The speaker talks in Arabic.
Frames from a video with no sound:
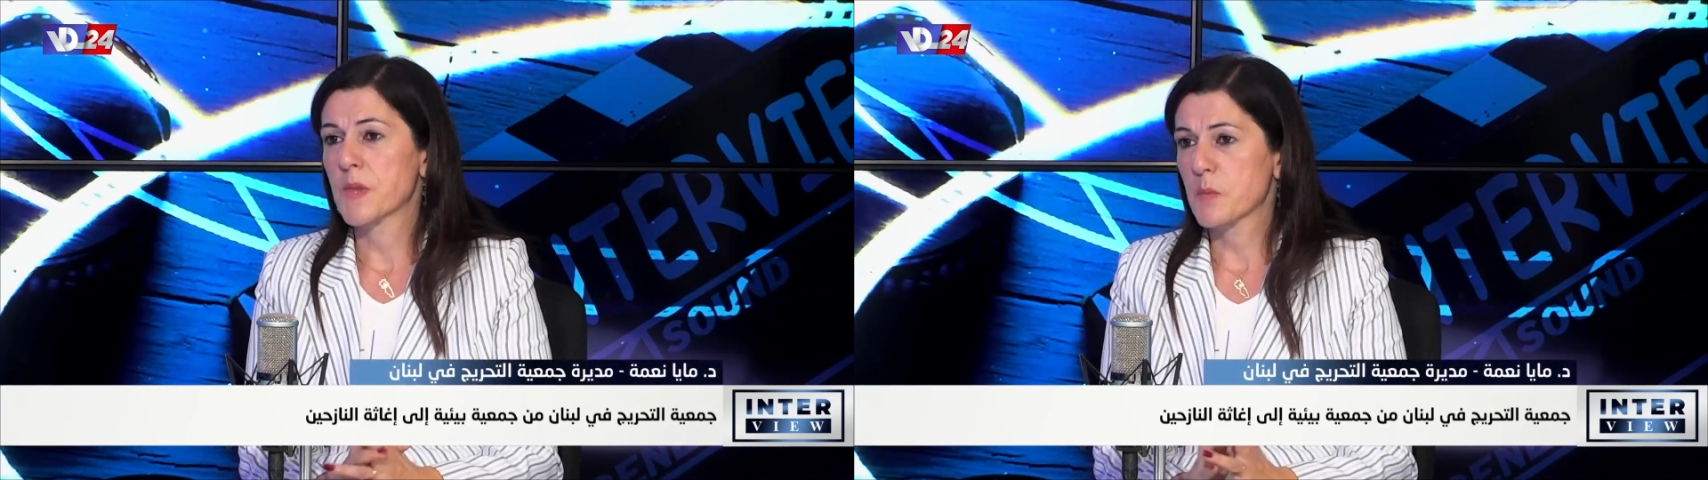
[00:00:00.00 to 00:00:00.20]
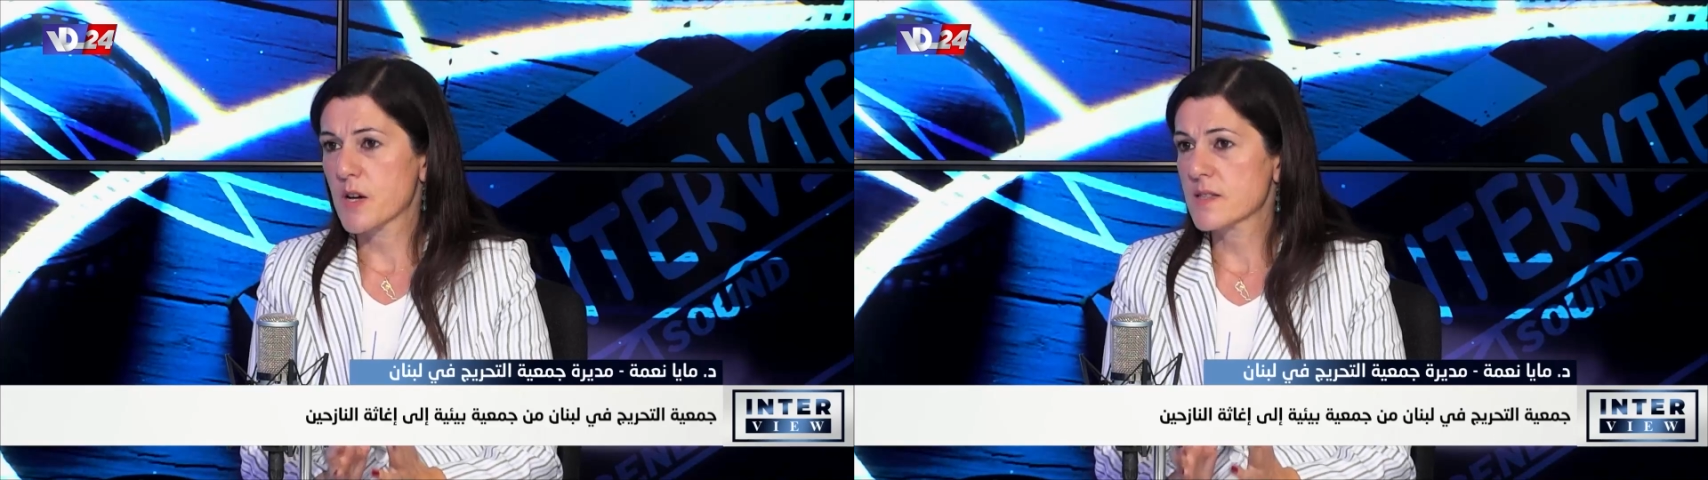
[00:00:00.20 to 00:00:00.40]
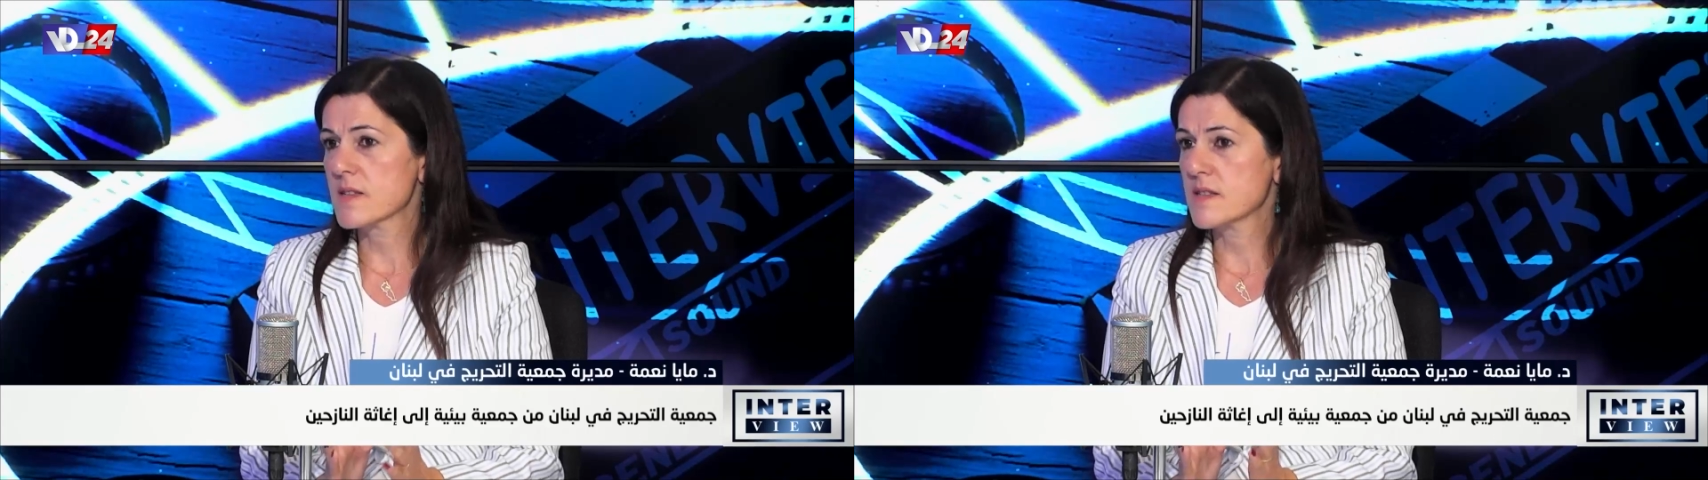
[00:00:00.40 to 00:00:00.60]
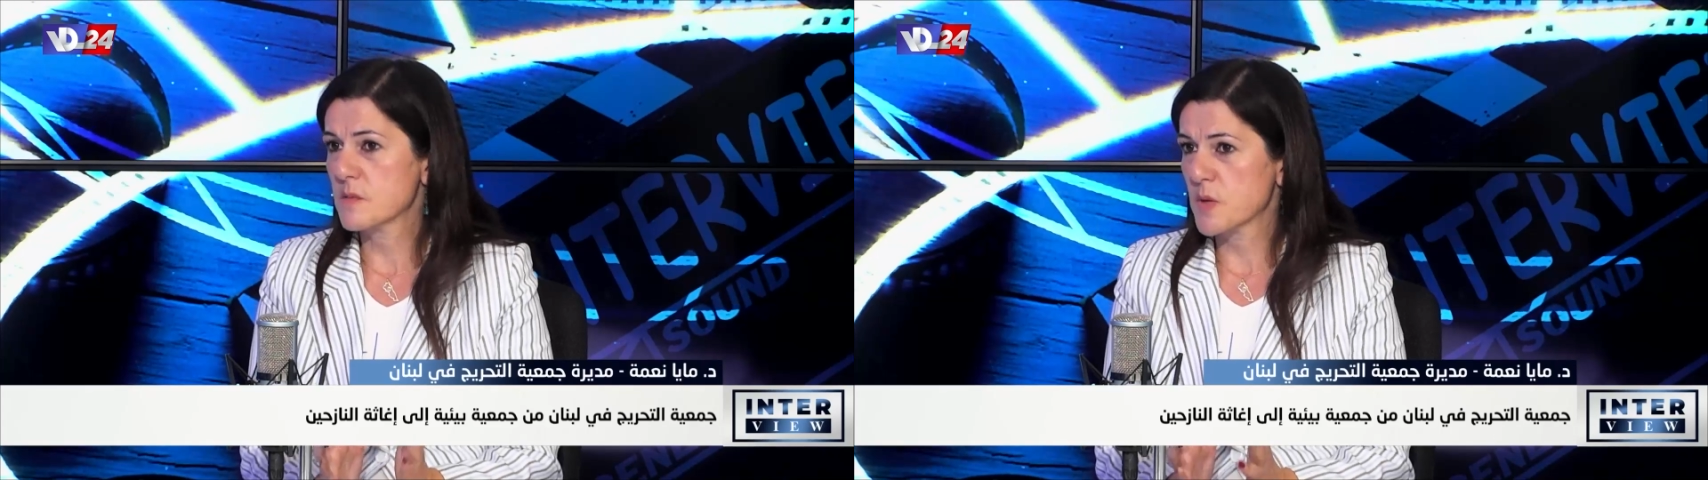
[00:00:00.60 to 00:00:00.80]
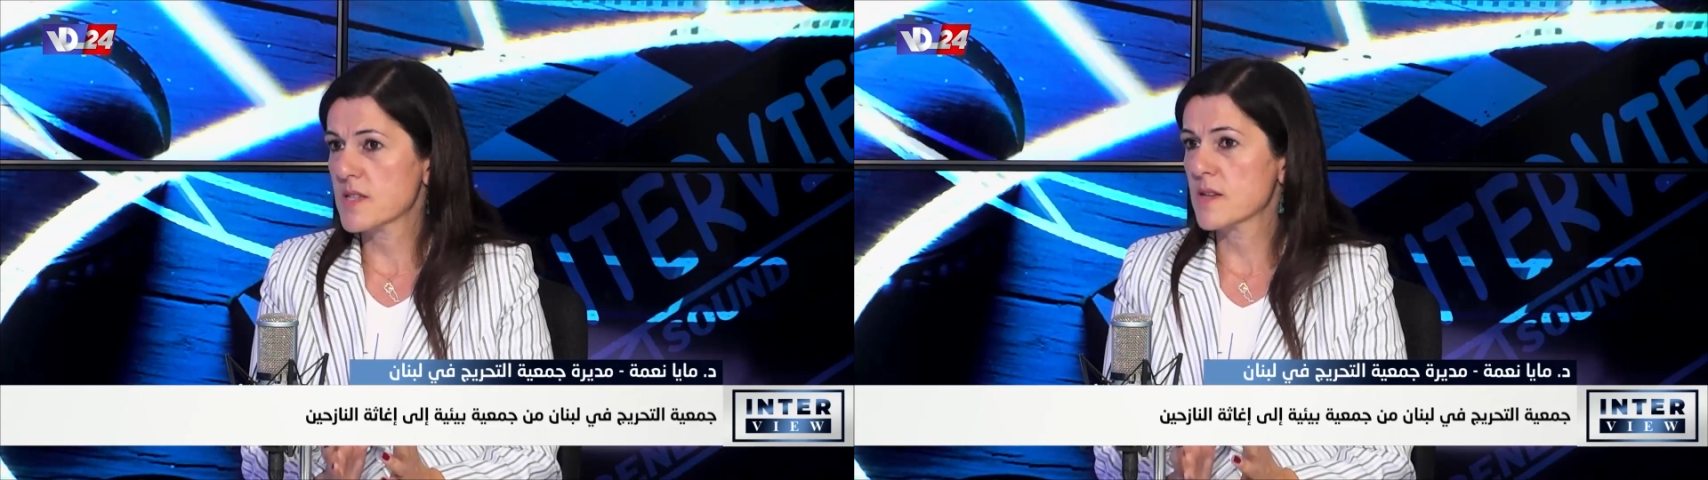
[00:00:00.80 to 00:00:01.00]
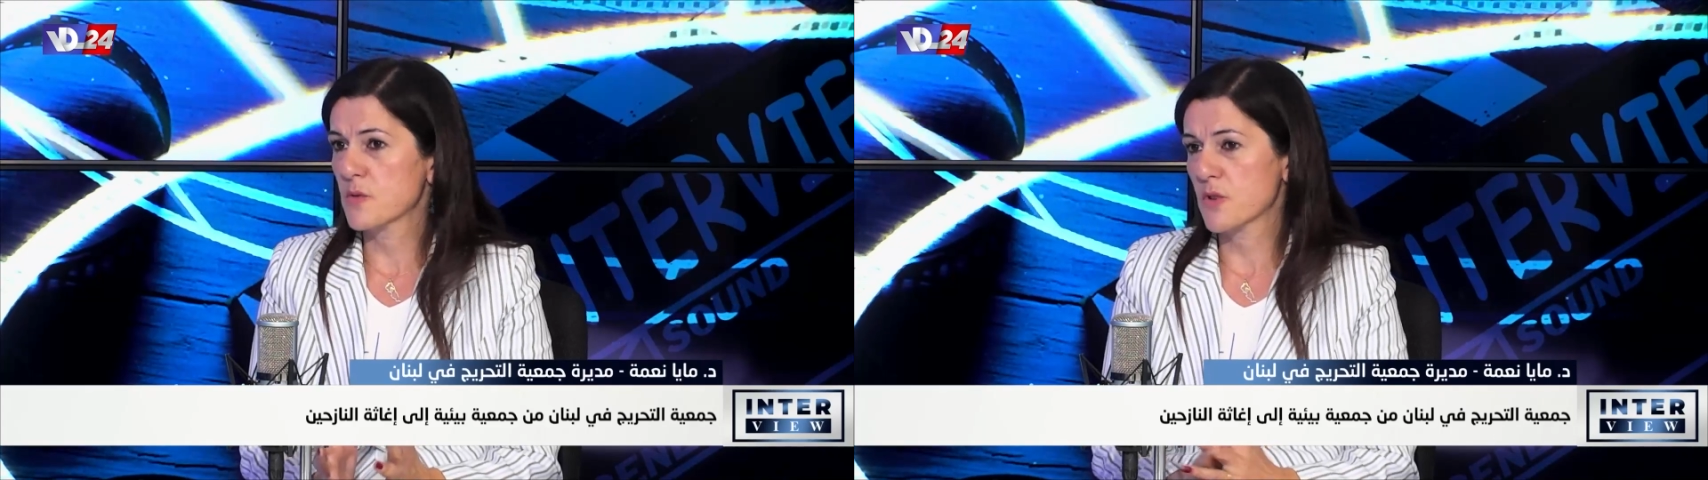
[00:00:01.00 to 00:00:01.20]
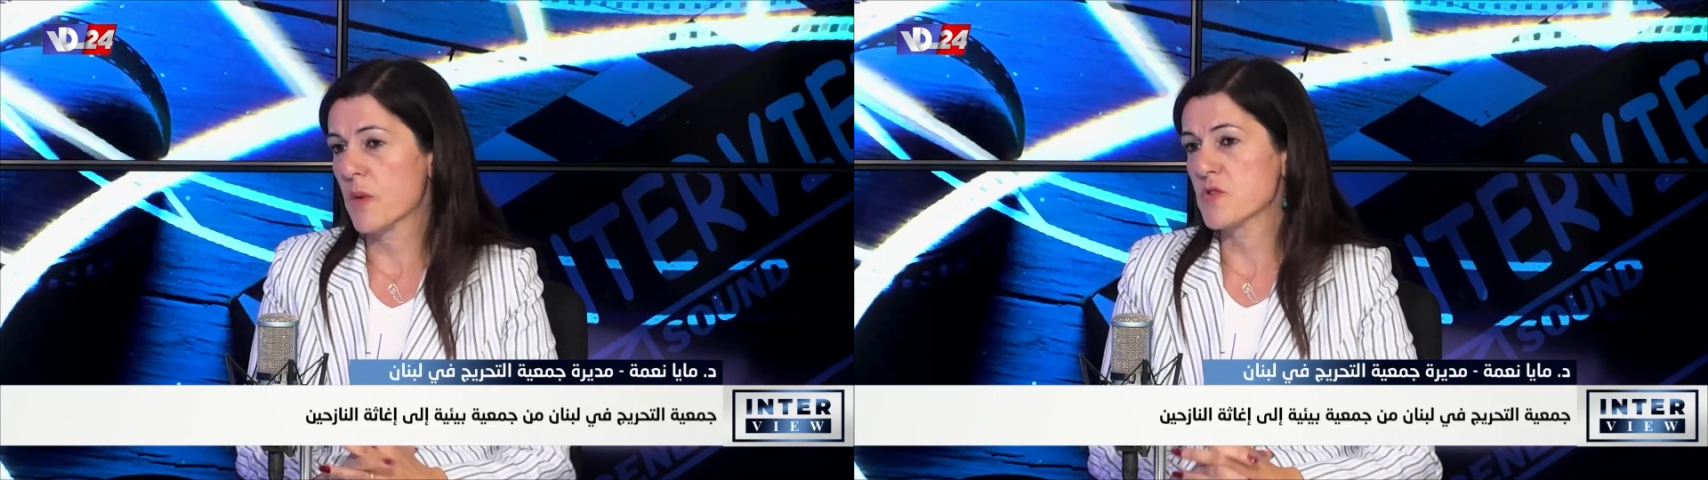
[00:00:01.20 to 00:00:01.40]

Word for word: مخصصين بس ليكونوا